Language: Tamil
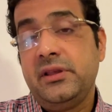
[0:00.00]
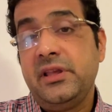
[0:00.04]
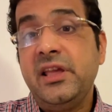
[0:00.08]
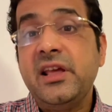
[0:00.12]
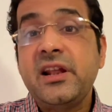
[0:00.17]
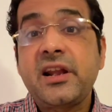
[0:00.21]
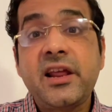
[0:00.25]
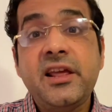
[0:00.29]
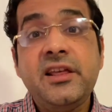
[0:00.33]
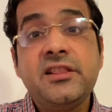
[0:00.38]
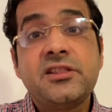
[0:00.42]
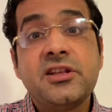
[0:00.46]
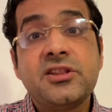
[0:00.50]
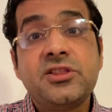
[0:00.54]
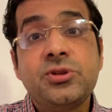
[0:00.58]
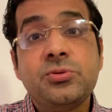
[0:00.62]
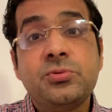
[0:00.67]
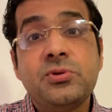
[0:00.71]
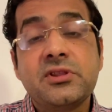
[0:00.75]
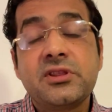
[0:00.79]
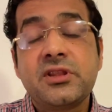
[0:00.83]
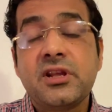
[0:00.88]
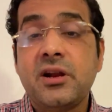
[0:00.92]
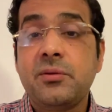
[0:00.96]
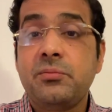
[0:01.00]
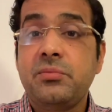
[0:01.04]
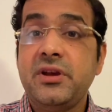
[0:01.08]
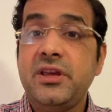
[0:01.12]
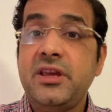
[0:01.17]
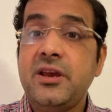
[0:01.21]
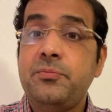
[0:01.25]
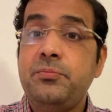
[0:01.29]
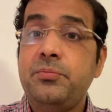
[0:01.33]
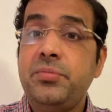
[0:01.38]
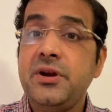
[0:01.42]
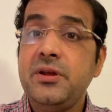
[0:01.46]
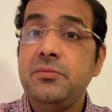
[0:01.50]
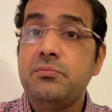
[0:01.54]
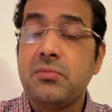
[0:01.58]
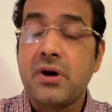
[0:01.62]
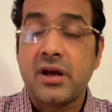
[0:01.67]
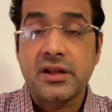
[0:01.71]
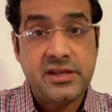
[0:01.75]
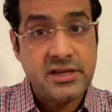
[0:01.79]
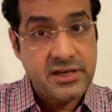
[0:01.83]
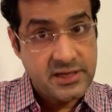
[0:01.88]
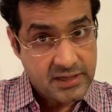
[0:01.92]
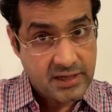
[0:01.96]
இறை தத்துவத்தை நம்ம எப்படி
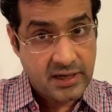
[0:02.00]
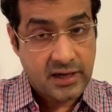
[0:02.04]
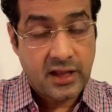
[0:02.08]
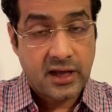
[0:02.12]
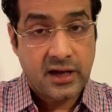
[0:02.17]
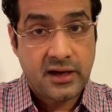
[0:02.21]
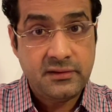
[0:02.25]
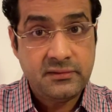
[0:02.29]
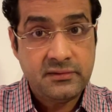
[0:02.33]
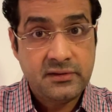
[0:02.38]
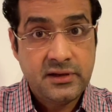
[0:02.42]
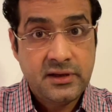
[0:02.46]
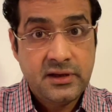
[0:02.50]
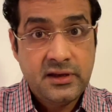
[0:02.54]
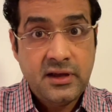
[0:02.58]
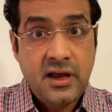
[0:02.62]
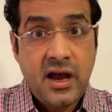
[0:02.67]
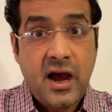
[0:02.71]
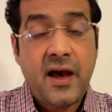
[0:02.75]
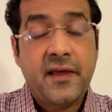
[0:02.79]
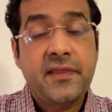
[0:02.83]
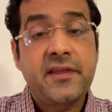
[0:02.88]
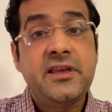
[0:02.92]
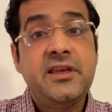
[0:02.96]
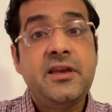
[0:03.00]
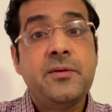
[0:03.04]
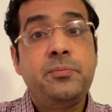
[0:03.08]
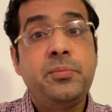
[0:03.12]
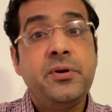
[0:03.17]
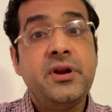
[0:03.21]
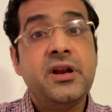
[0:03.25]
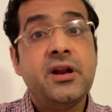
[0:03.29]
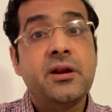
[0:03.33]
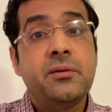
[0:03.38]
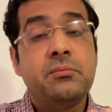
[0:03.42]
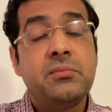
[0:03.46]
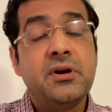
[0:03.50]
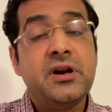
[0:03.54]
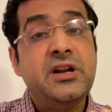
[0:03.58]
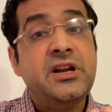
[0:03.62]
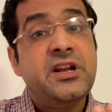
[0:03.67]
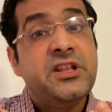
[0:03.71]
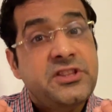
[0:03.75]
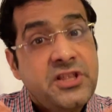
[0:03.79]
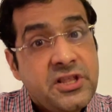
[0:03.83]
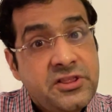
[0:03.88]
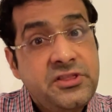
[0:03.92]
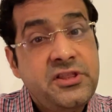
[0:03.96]
மதிக்கலாம் அதை எப்படி நம்ம
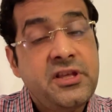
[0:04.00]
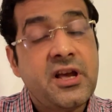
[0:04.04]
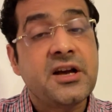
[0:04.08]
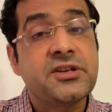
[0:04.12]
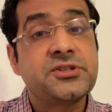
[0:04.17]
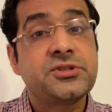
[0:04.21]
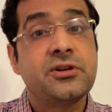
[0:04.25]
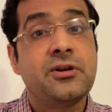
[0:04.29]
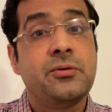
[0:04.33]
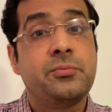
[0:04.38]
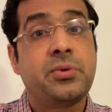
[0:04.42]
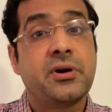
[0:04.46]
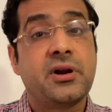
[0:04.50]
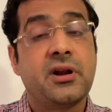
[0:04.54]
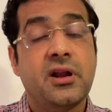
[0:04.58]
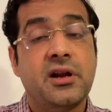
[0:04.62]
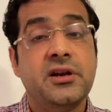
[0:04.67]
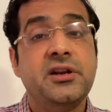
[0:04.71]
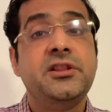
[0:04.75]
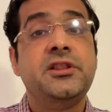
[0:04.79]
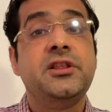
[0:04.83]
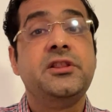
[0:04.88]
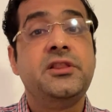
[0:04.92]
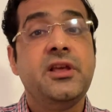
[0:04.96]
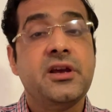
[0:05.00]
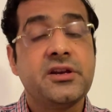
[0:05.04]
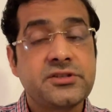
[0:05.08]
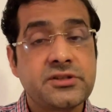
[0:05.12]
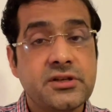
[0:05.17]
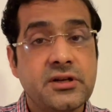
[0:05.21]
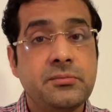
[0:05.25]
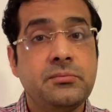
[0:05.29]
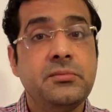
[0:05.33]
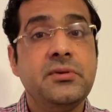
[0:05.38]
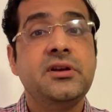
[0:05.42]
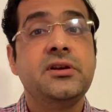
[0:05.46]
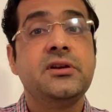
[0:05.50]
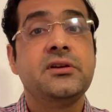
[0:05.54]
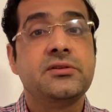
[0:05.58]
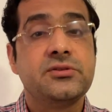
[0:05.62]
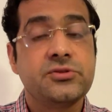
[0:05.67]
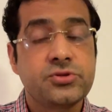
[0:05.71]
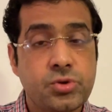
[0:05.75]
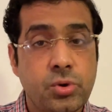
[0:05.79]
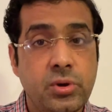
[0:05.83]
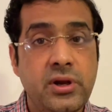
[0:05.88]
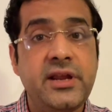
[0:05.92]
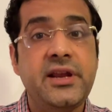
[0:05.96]
நிதித்தியாசனம் பண்ணலாம் நிதித்தியாசனம்னு
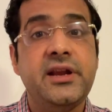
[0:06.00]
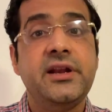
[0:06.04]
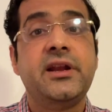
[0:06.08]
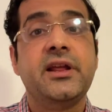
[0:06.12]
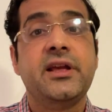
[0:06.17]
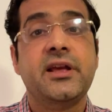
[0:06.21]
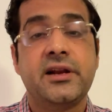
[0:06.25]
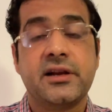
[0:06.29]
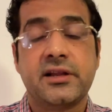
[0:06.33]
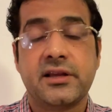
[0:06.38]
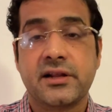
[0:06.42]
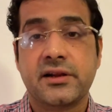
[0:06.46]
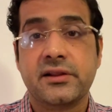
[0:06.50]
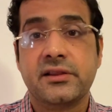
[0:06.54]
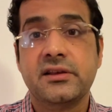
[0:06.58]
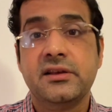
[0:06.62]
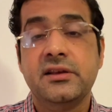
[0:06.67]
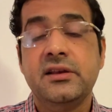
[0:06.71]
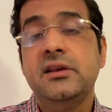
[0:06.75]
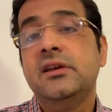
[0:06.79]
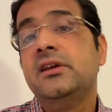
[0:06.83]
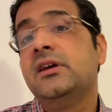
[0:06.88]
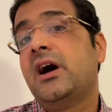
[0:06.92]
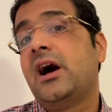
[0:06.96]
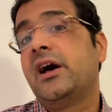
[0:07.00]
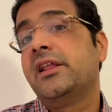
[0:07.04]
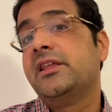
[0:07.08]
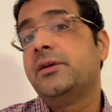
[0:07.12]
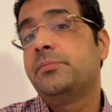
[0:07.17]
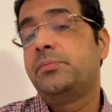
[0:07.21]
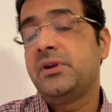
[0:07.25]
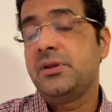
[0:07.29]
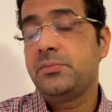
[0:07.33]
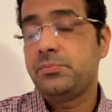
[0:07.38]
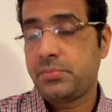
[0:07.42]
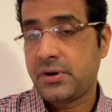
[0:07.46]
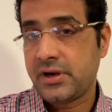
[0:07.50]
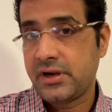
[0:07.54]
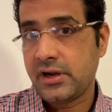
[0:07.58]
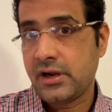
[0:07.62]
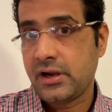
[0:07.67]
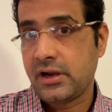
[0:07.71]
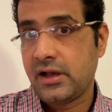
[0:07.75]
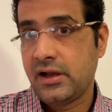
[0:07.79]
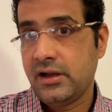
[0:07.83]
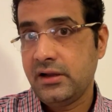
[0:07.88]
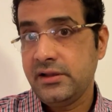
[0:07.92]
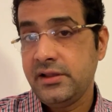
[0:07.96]
சொல்லிக்கிட்டே இருக்கிறது அதை எப்படி
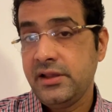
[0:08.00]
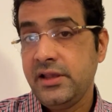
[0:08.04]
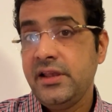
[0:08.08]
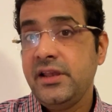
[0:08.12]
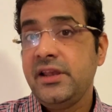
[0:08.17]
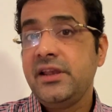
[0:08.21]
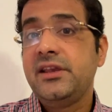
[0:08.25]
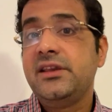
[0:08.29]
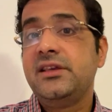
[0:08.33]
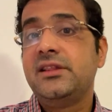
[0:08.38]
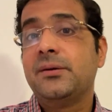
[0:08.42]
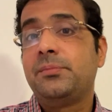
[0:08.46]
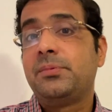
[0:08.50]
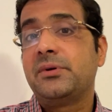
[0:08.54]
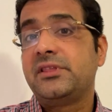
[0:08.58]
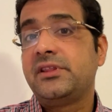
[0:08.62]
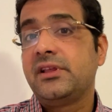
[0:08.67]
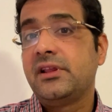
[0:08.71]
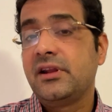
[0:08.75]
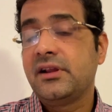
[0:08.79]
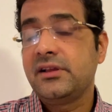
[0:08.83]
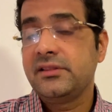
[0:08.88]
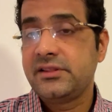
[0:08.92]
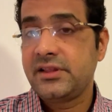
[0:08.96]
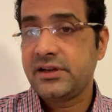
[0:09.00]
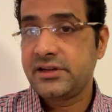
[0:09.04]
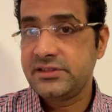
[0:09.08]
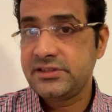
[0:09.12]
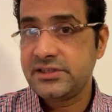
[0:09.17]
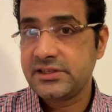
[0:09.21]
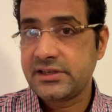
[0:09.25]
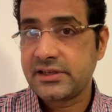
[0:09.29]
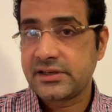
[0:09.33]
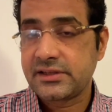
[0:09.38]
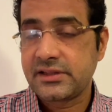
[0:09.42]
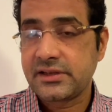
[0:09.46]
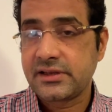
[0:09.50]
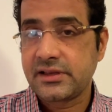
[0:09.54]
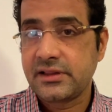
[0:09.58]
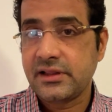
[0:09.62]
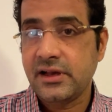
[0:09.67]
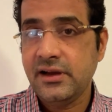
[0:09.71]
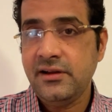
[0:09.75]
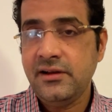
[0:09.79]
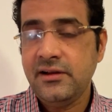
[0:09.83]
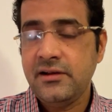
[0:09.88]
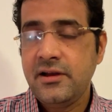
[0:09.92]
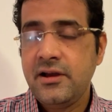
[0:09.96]
பண்ணலாம் இதை பற்றிலாம் தெரிஞ்சுக்கிறதுக்கு
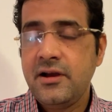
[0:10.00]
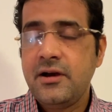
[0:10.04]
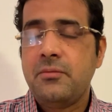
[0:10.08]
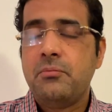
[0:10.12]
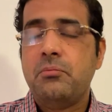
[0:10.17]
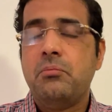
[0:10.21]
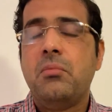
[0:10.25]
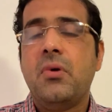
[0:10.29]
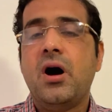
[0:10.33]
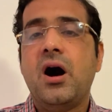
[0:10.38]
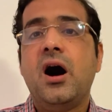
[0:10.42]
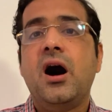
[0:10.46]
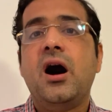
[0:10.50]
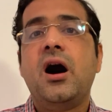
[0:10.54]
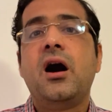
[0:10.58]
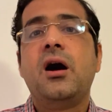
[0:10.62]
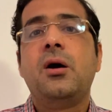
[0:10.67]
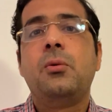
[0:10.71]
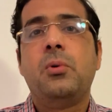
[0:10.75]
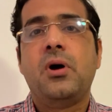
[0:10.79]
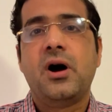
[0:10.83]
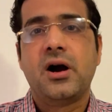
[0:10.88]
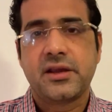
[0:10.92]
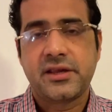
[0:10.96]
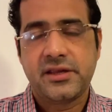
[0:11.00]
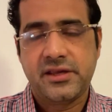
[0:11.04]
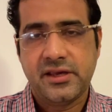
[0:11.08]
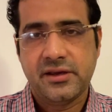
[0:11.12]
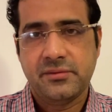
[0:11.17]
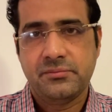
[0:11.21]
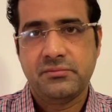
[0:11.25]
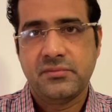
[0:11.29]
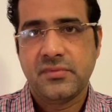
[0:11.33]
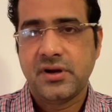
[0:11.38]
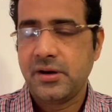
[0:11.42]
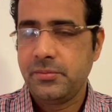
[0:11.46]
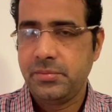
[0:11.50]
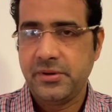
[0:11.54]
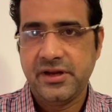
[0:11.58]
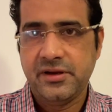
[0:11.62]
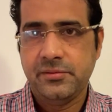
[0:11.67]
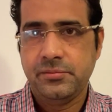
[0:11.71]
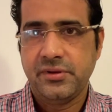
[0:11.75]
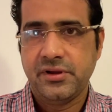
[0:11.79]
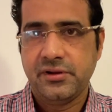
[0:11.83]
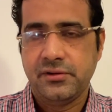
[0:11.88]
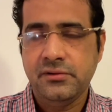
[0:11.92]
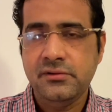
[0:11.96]
தான் மகா வாக்கியம்
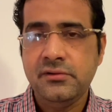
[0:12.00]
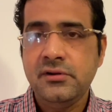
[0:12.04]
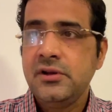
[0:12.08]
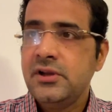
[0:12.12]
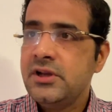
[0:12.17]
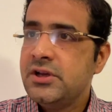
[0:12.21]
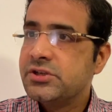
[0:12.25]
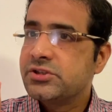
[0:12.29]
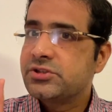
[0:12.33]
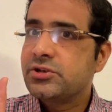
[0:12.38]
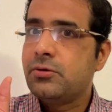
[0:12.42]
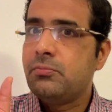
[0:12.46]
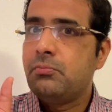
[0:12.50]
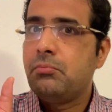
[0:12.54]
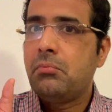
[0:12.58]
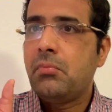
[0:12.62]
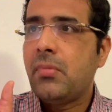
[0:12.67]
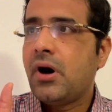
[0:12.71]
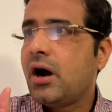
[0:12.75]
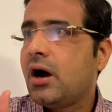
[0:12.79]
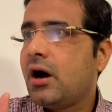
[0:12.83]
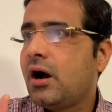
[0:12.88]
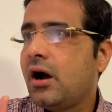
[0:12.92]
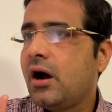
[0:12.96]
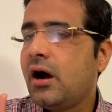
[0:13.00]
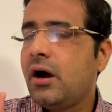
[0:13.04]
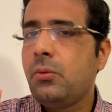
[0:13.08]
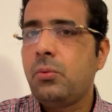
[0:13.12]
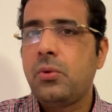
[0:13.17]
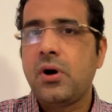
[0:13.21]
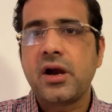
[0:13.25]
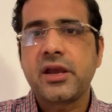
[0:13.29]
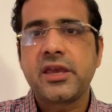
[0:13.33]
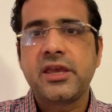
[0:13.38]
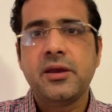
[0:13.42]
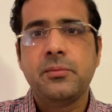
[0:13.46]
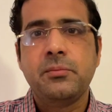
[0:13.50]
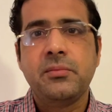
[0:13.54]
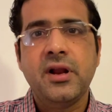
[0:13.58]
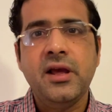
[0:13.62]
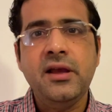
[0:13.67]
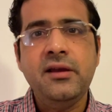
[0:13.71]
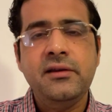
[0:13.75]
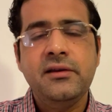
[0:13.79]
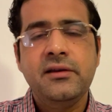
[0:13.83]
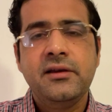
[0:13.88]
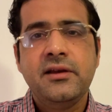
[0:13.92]
அப்படின்னு பேரும் ஸோ மகா வாக்கியம்னு